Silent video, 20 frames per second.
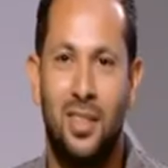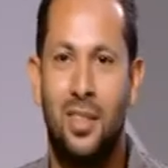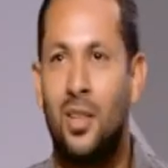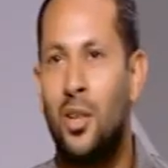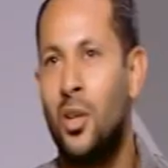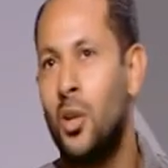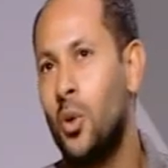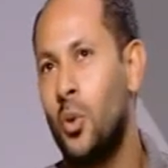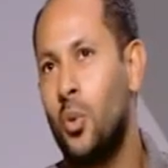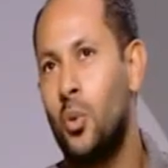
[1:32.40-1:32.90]
دي
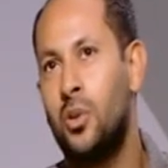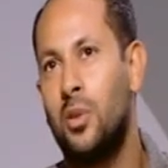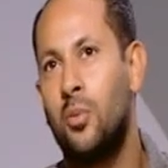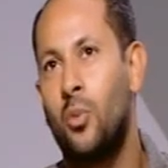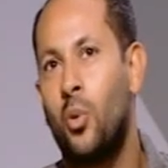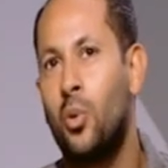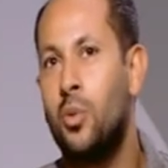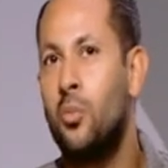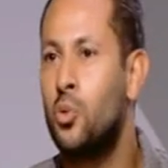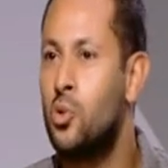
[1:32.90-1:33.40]
كنت
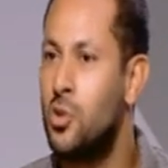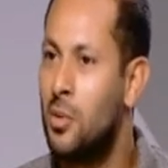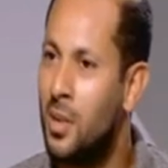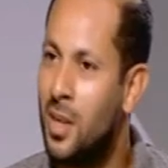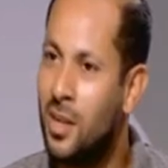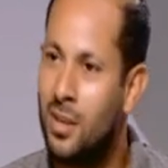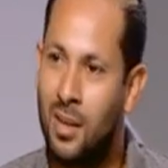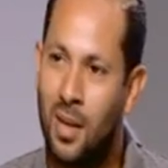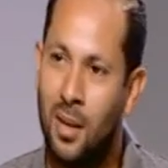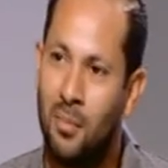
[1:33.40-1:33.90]
موجود
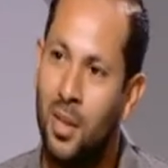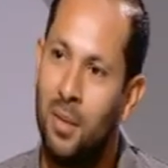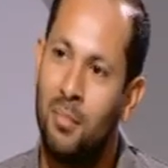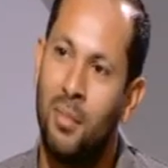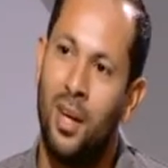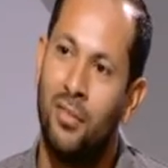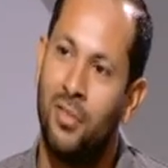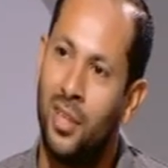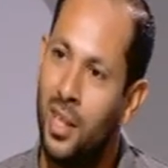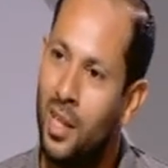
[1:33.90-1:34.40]
موسمين كاملين
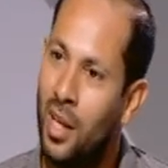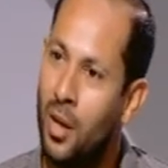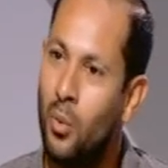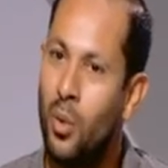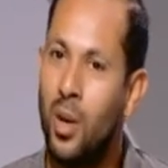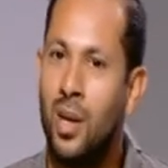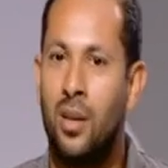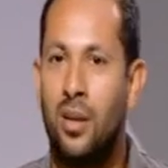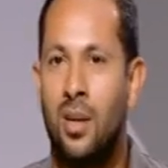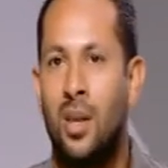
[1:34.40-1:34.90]
مع الفريق
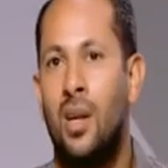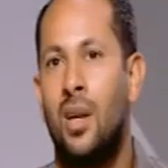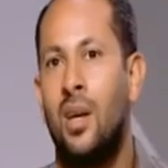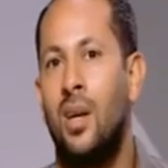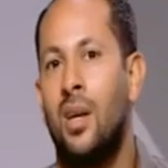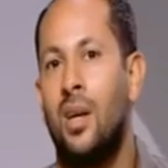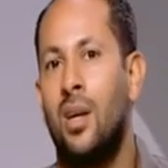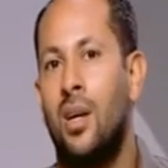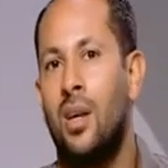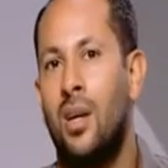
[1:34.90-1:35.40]
الاول
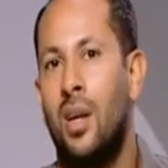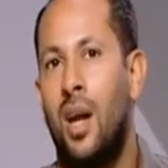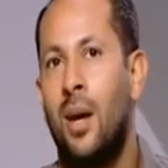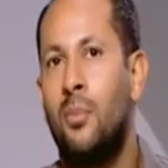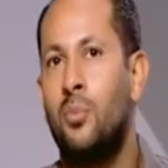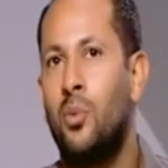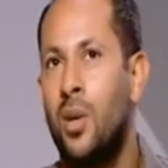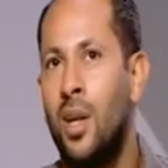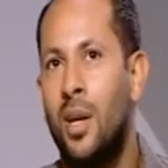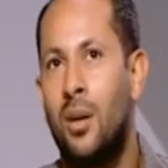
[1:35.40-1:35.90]
آه
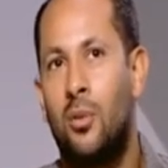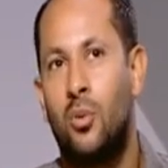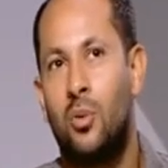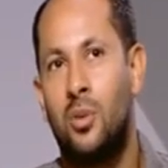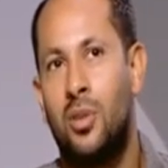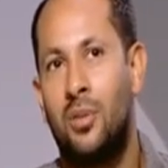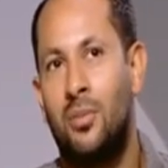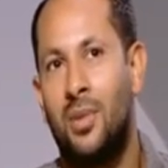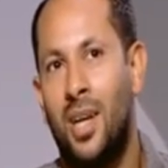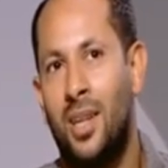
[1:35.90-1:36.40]
الحمد لله
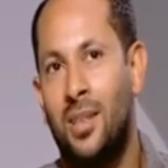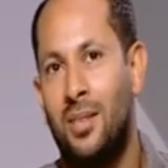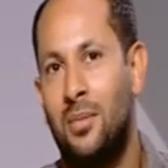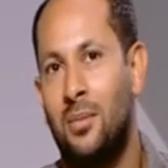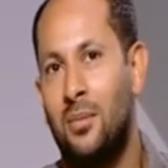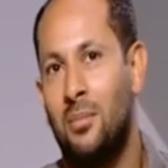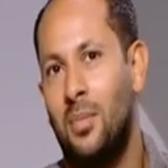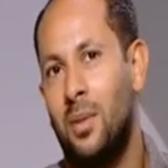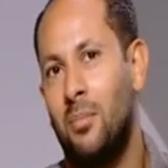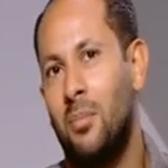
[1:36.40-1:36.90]
كنت يعني
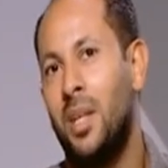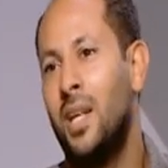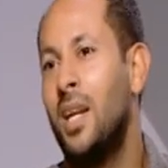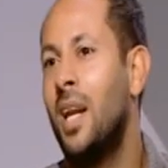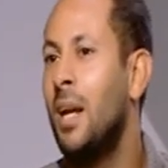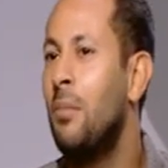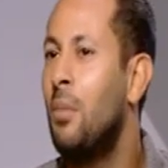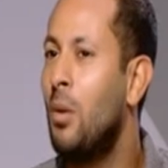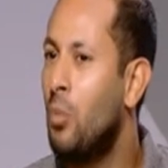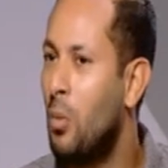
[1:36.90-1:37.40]
من
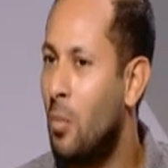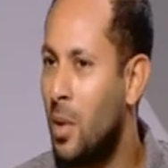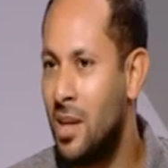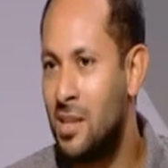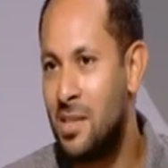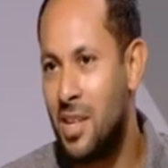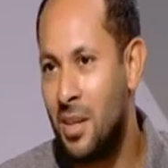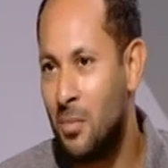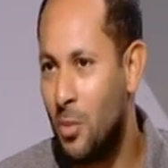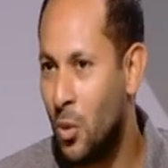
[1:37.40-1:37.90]
اللعيبه
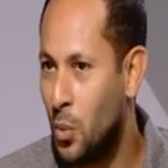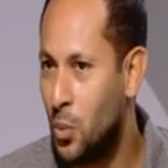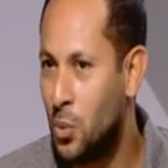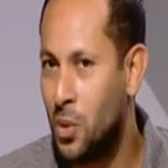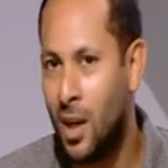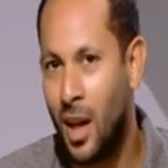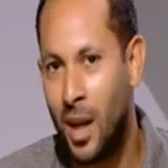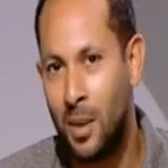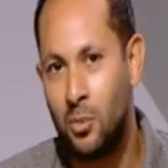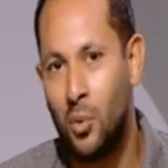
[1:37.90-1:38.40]
المميزه اللي
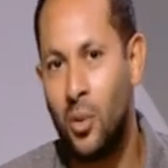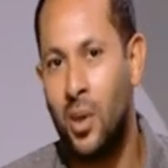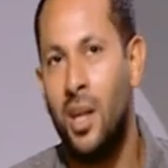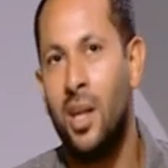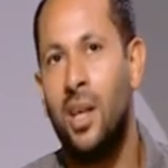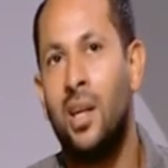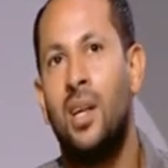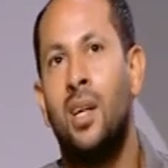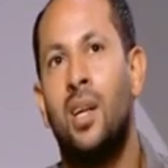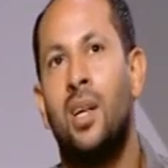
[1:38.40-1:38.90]
موجوده الحمد
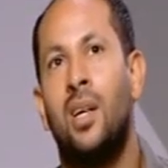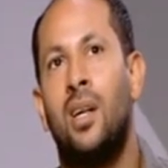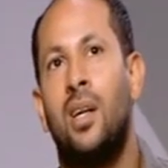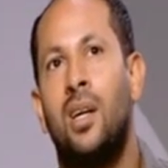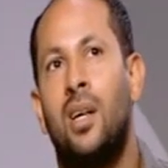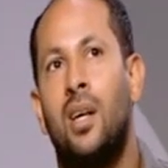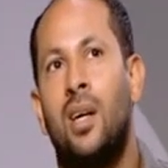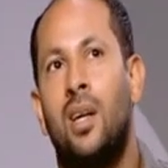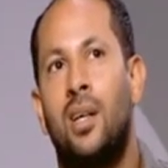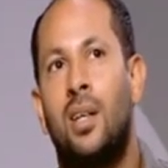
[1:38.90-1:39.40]
لله
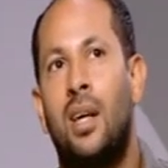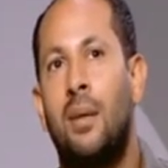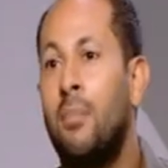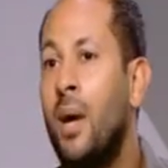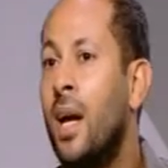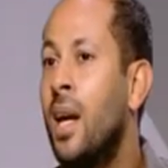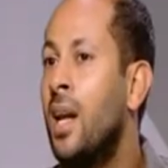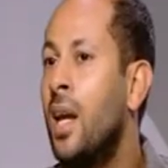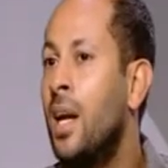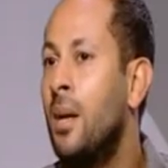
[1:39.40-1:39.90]
آه كان
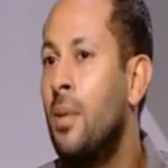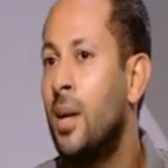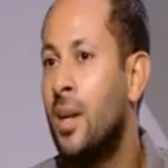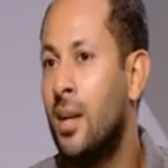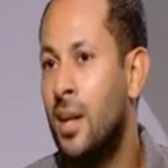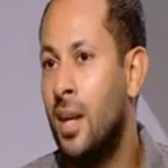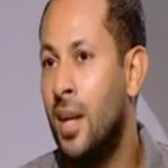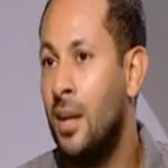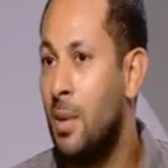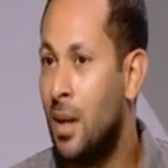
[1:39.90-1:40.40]
معايا
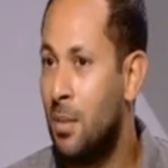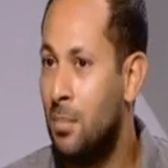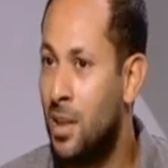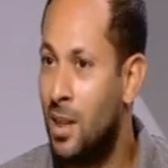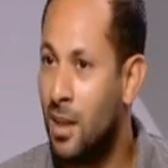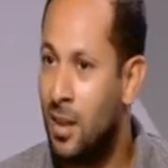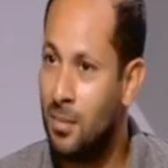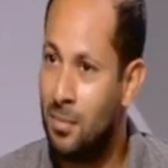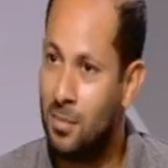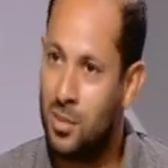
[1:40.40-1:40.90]
لعيبه لعيبه
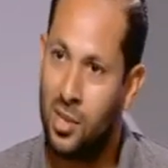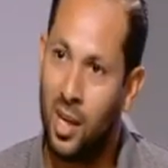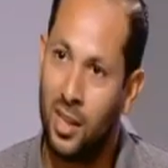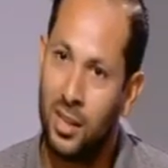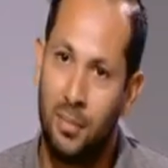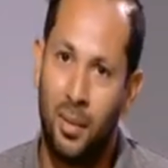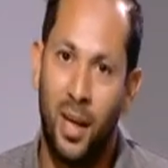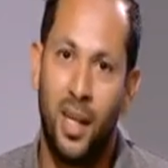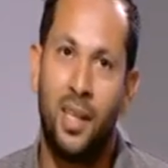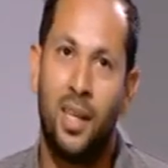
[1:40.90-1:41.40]
كبيره
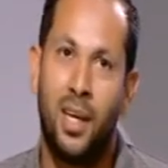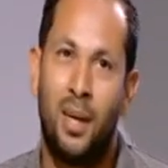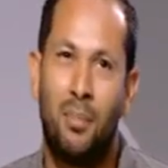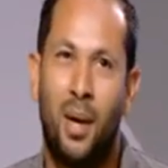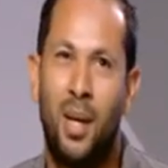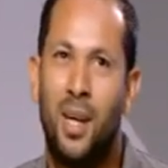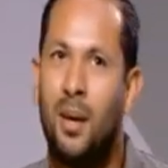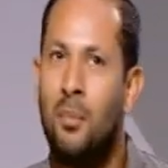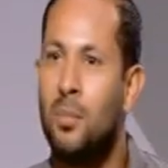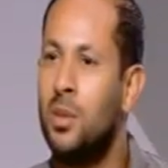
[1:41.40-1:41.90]
متصاعده معايا كان
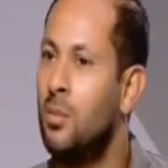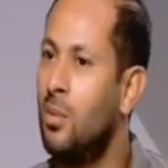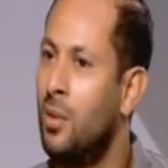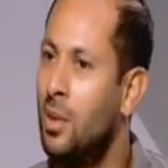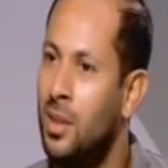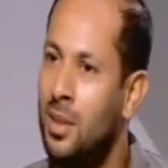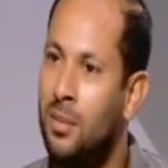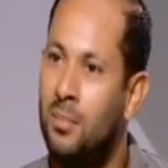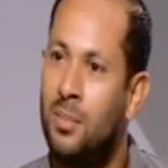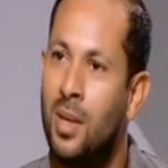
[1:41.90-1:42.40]
معايا احمد
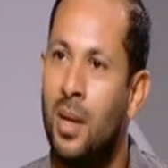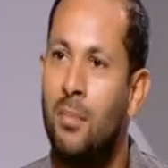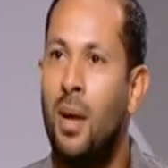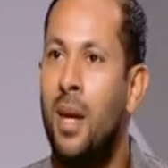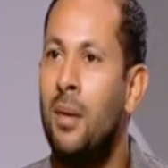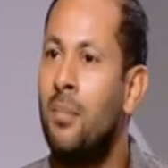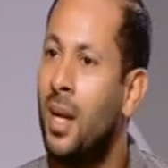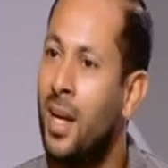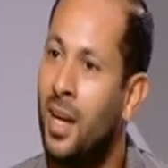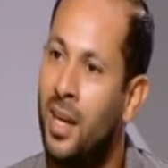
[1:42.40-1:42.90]
ابراهيم كان
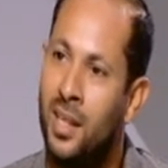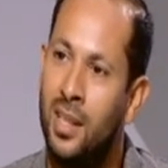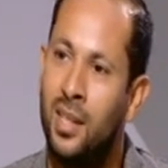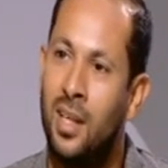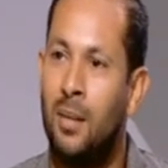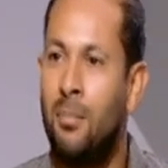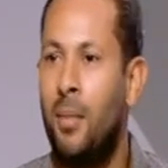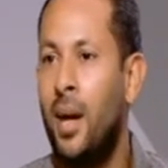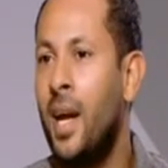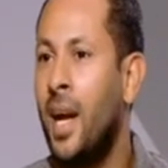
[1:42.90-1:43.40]
معايا مرغني
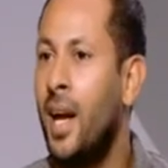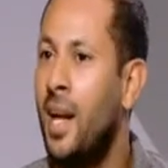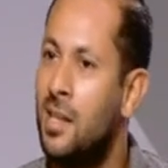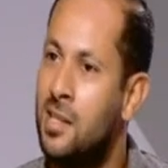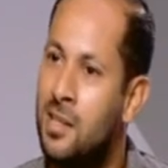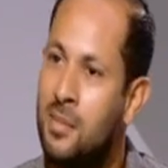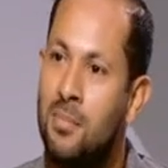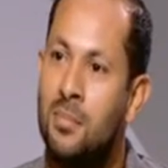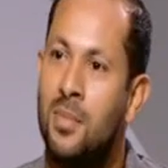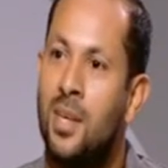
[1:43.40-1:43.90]
كان معايا
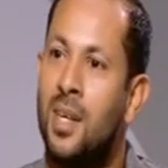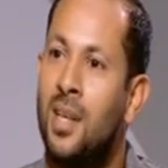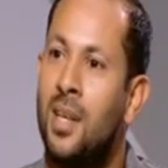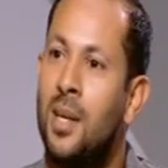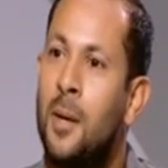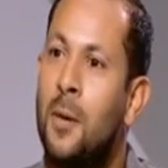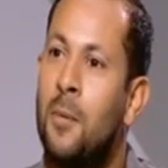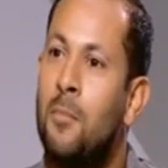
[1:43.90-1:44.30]
حازم احمد ابراهيم